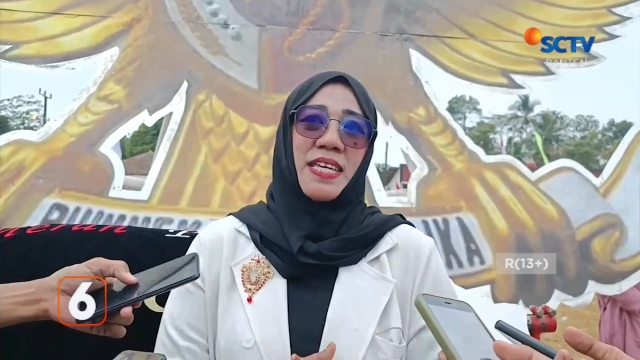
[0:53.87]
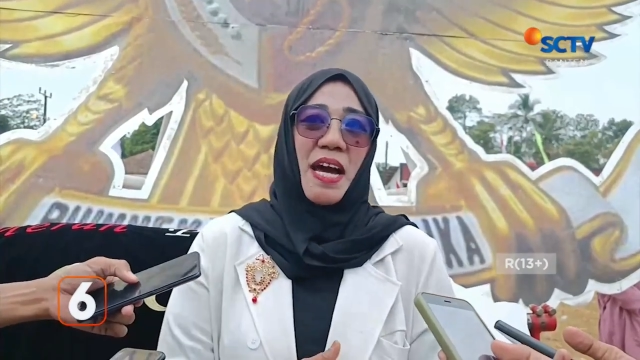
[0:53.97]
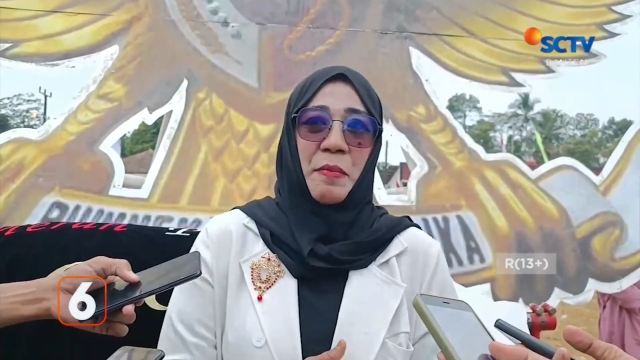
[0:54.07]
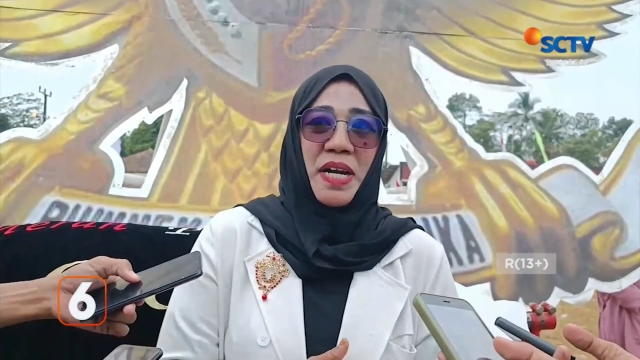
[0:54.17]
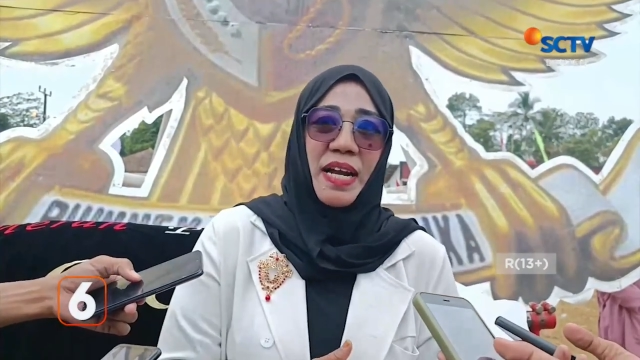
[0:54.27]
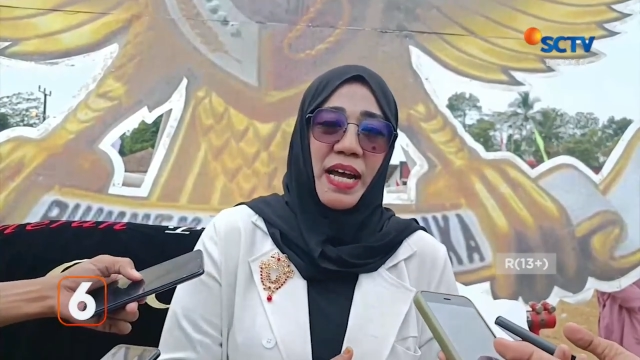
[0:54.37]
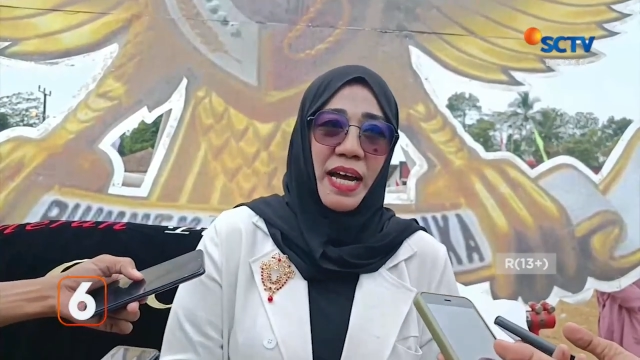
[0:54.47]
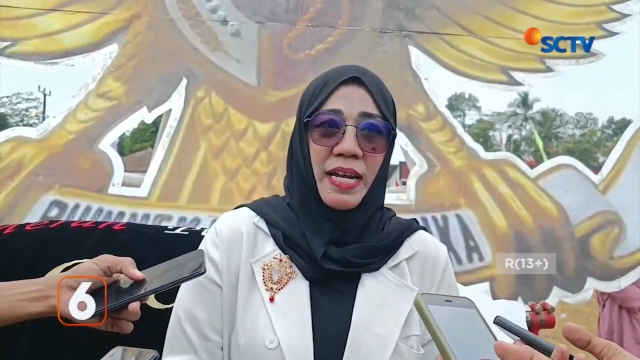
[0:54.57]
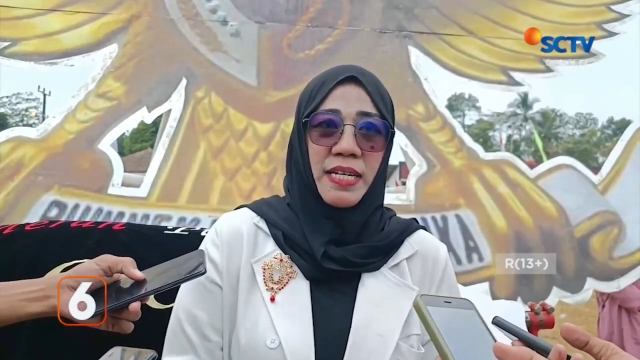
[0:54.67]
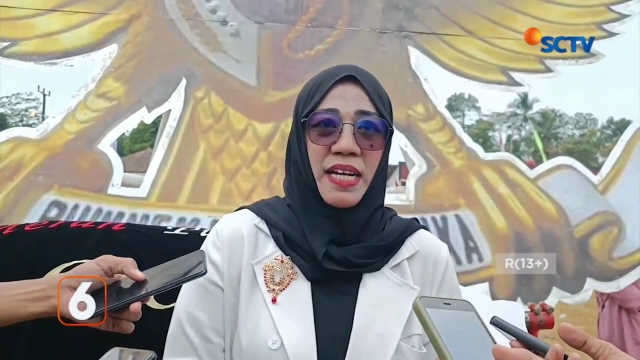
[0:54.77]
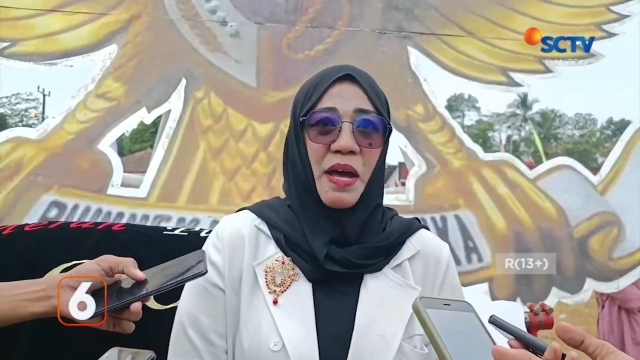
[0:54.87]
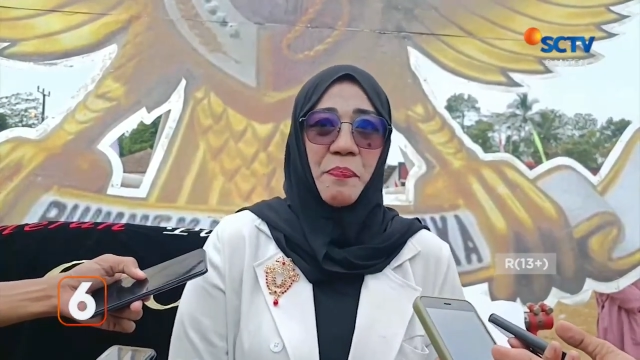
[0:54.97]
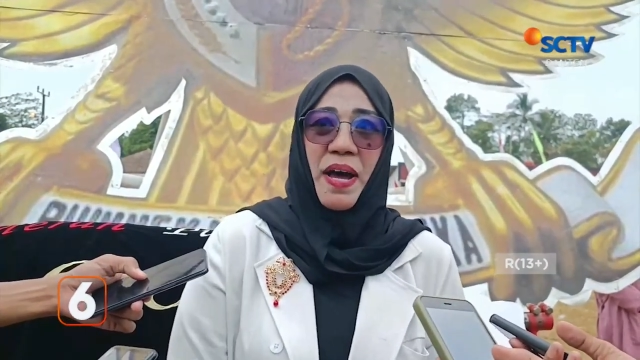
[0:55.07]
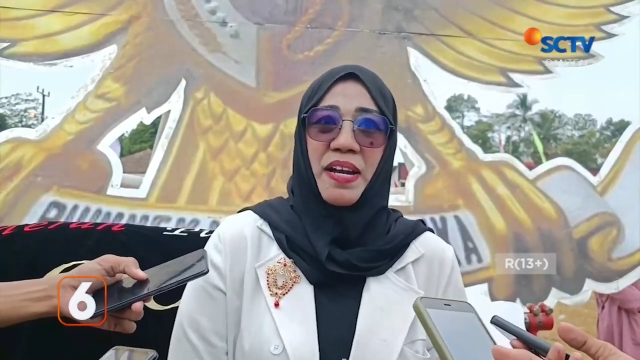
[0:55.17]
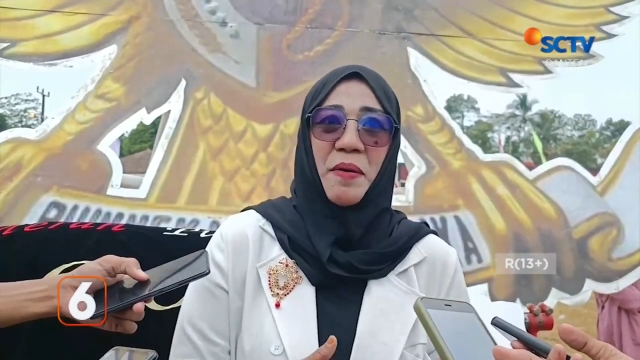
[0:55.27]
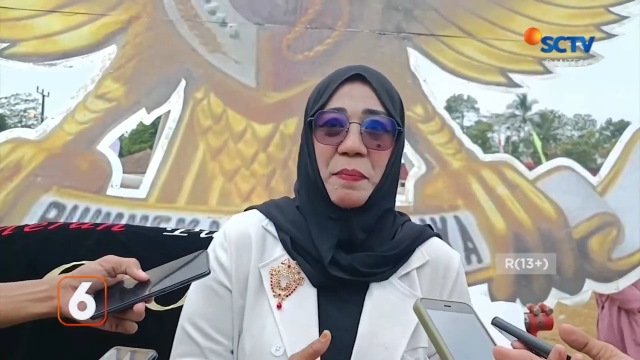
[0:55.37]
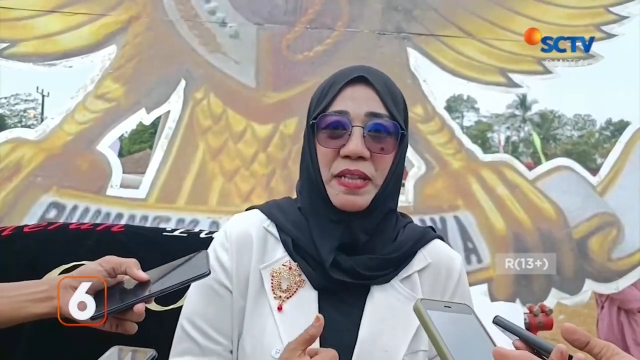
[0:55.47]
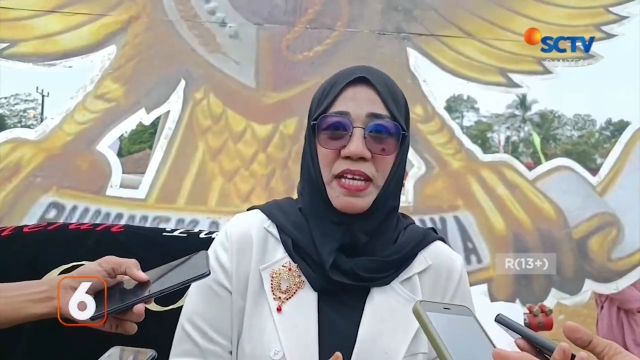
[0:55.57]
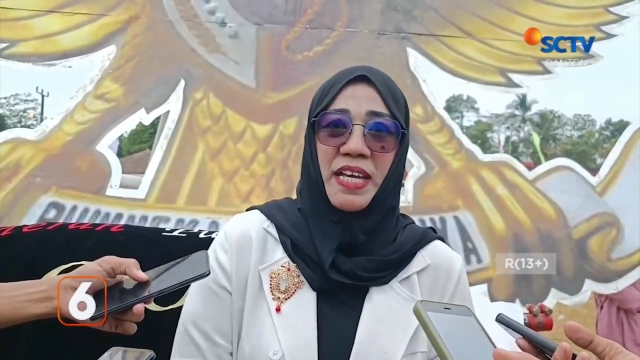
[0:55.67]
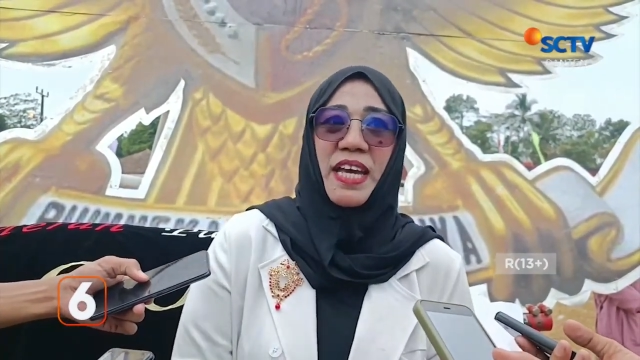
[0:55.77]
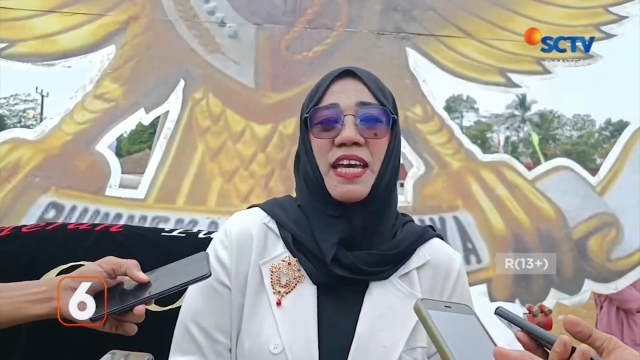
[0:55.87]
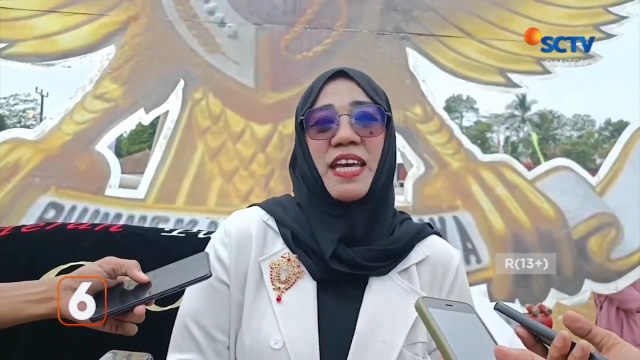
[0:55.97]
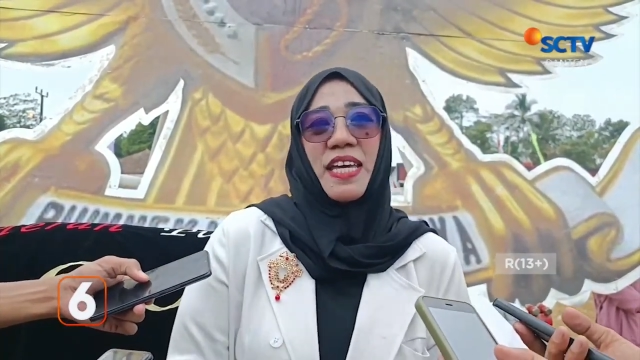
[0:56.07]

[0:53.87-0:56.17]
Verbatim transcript: Yang menandakan kenapa enam peti